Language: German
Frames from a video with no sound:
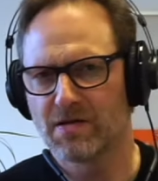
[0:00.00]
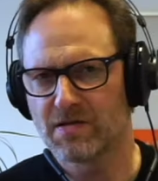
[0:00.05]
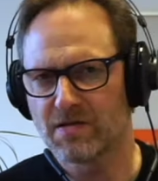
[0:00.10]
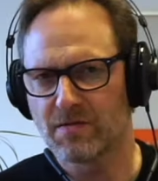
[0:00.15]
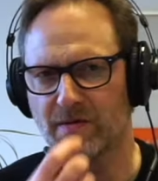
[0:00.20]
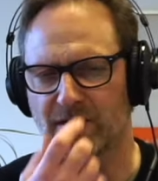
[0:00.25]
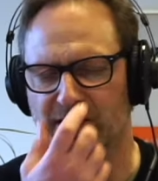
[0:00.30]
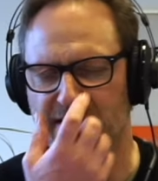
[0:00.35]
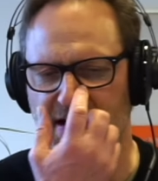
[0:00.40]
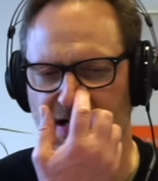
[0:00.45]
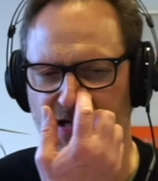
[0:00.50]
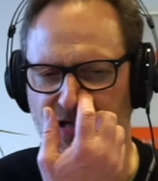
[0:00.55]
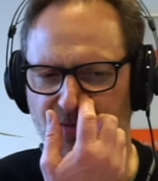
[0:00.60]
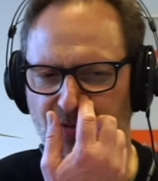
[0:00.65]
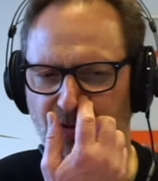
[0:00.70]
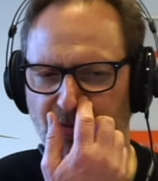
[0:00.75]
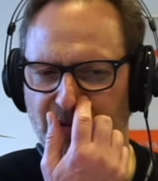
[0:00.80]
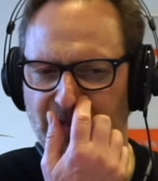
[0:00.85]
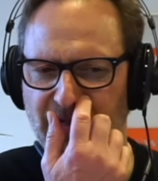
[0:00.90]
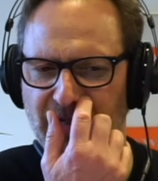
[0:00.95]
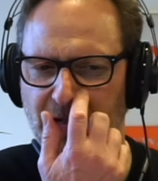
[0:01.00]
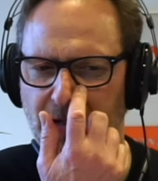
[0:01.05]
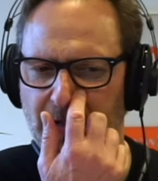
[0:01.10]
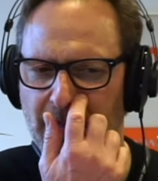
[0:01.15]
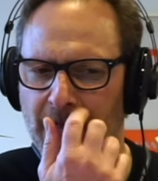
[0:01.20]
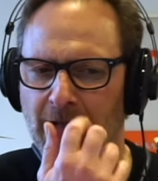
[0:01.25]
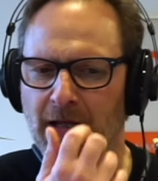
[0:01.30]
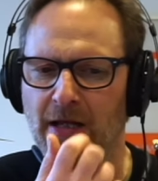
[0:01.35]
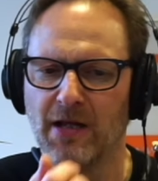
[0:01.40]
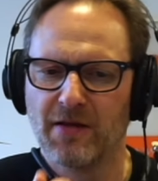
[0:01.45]
Sowas kann ich probieren.
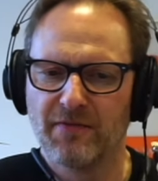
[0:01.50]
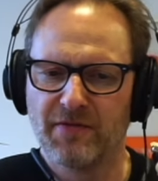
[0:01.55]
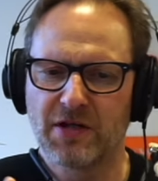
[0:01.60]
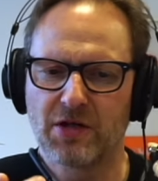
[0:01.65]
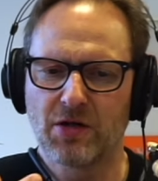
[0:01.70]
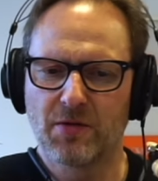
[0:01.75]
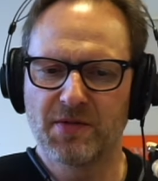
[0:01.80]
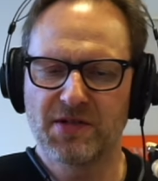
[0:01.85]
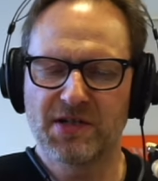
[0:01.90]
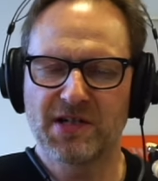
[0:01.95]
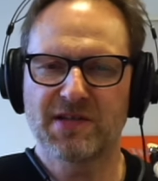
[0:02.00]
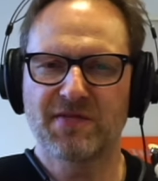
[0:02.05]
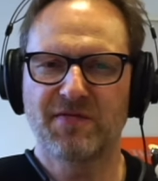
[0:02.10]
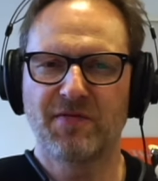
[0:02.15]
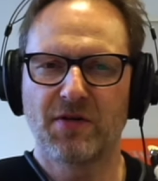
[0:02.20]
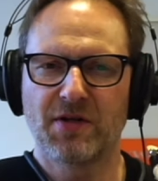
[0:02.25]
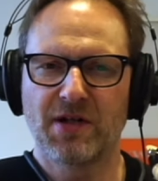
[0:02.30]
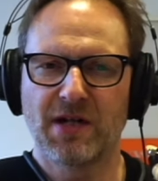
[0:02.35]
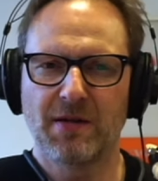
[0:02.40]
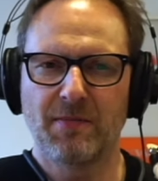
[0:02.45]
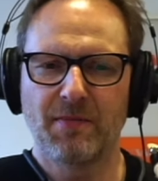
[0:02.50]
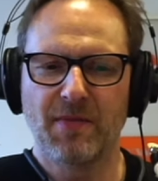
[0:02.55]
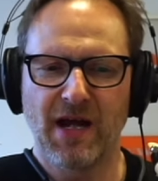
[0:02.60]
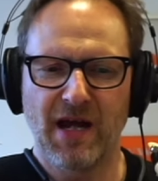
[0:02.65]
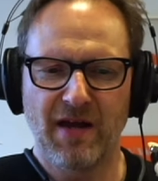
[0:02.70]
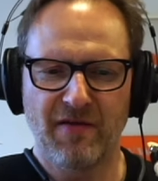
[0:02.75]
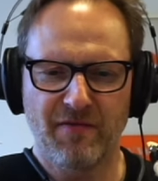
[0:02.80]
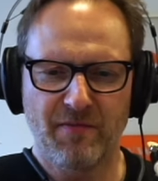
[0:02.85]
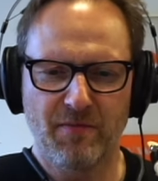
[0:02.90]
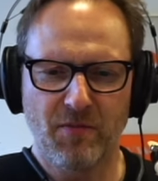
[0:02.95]
Wie komme ich jetzt von dem
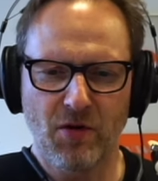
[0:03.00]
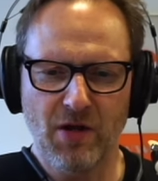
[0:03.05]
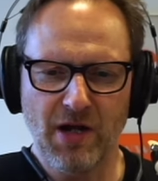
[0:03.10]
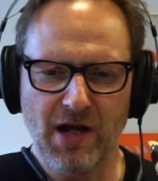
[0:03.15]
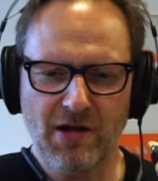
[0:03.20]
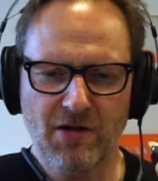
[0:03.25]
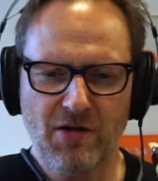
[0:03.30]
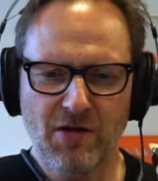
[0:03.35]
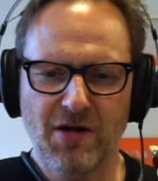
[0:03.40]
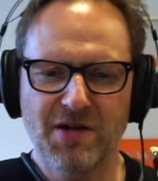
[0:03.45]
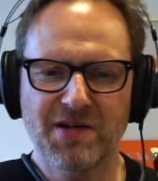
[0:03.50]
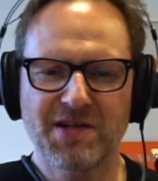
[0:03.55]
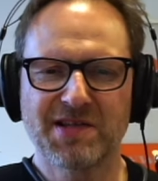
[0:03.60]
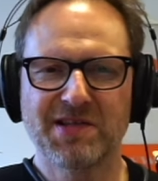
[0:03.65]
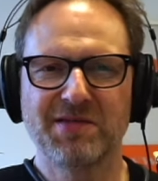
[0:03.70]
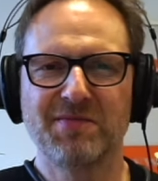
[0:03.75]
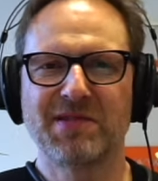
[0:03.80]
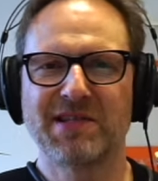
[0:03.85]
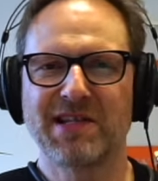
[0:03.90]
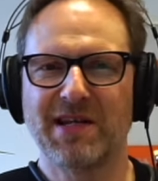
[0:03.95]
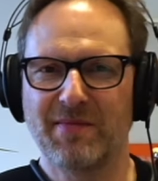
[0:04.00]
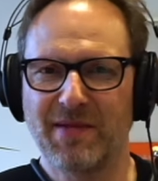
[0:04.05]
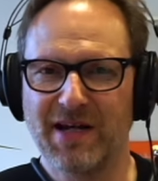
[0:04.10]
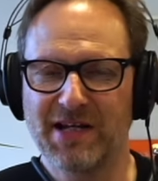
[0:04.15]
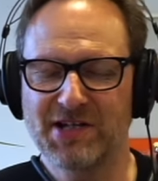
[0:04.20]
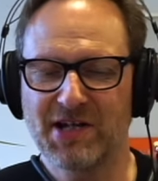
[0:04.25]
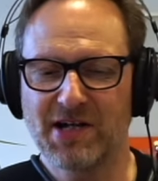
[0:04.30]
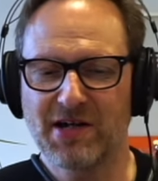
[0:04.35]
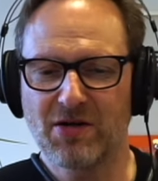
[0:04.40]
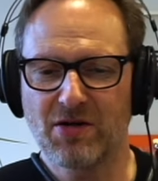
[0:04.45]
F-Moll-Akkord zum
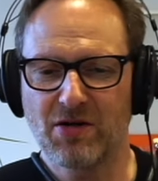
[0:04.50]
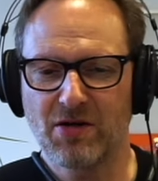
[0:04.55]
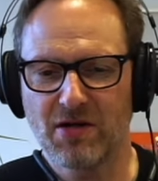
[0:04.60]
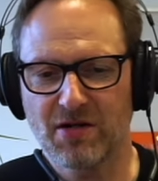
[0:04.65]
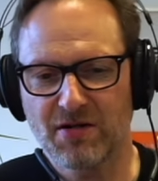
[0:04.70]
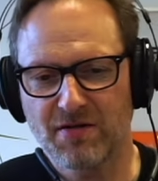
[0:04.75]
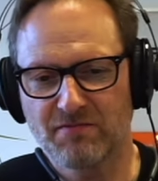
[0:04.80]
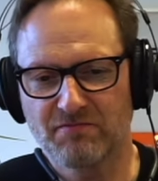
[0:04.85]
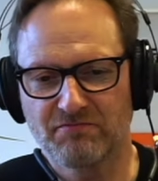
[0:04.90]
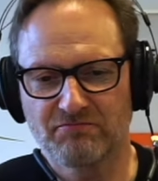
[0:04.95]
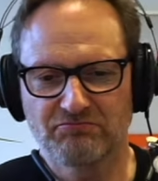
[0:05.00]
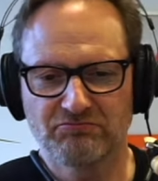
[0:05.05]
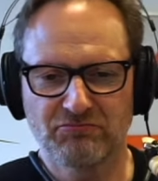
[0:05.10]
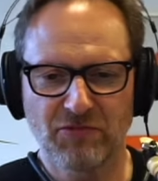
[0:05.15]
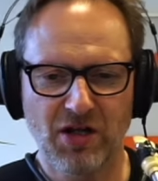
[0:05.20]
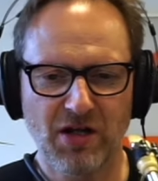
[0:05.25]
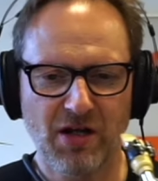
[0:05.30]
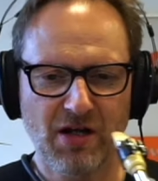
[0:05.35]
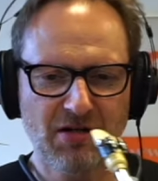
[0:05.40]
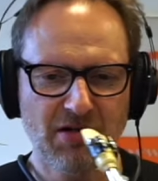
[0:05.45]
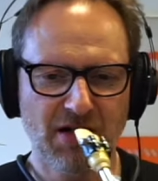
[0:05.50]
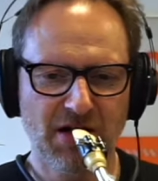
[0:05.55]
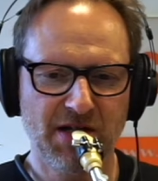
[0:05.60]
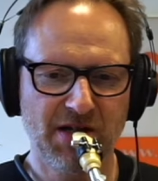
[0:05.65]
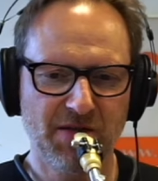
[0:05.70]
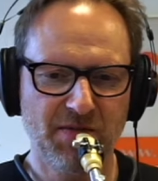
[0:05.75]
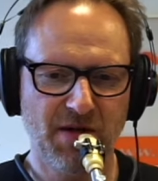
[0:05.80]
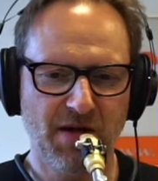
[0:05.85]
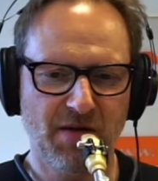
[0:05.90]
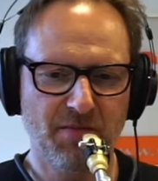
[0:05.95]
C-Major-Akkord? Naja, kann
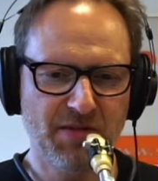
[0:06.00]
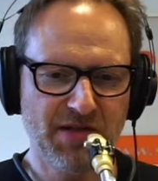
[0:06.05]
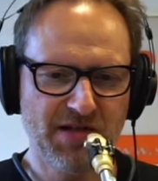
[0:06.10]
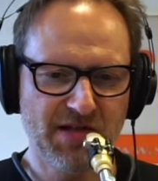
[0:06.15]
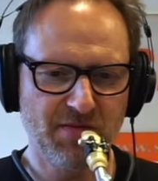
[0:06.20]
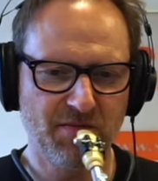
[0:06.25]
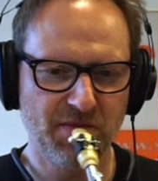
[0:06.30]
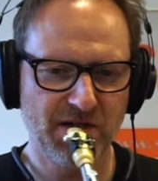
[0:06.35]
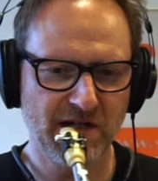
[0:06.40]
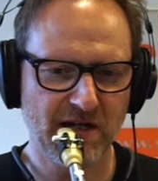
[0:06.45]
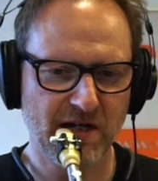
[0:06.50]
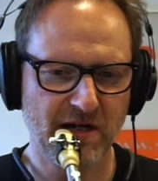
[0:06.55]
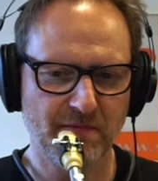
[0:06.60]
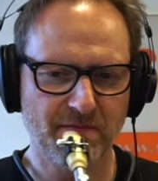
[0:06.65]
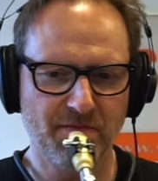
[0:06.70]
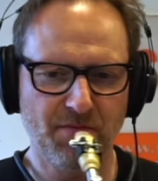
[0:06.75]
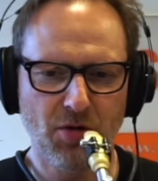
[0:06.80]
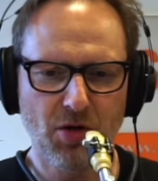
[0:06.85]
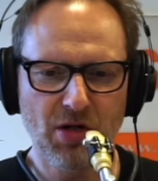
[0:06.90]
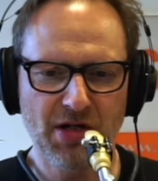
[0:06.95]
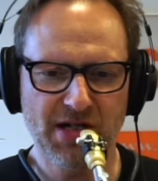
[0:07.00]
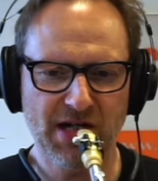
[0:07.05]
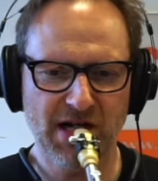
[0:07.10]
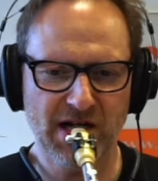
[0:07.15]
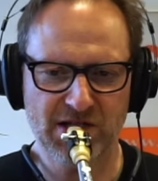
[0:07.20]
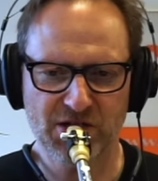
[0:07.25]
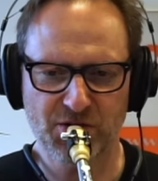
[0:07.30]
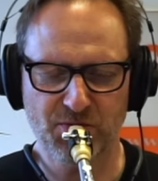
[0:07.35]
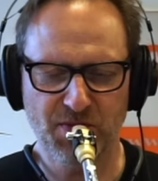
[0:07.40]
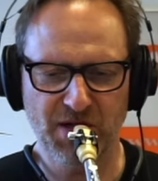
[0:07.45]
ich mal ein bisschen mit der
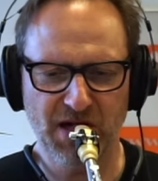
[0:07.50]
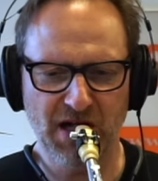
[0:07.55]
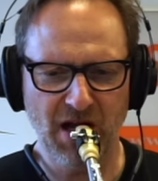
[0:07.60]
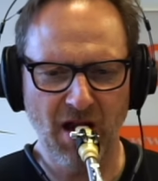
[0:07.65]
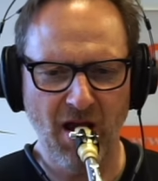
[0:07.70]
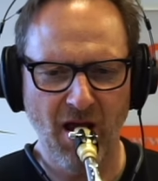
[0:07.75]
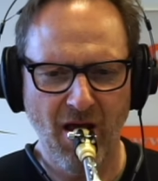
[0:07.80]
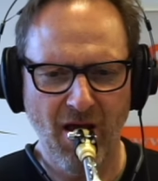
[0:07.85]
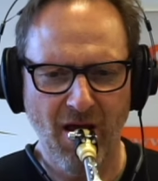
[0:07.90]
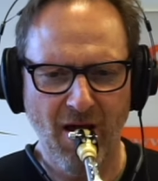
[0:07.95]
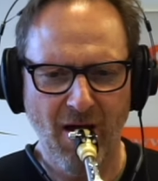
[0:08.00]
Moll-Terz spielen.